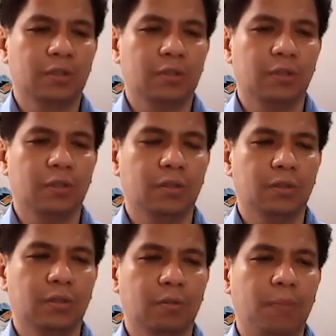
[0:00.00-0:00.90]

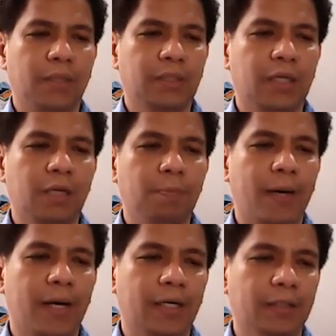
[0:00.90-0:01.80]
So basically
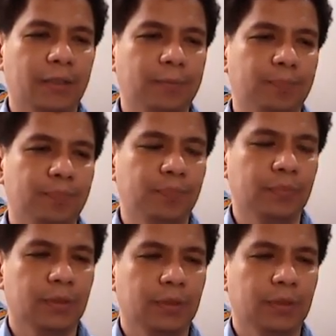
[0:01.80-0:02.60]
parang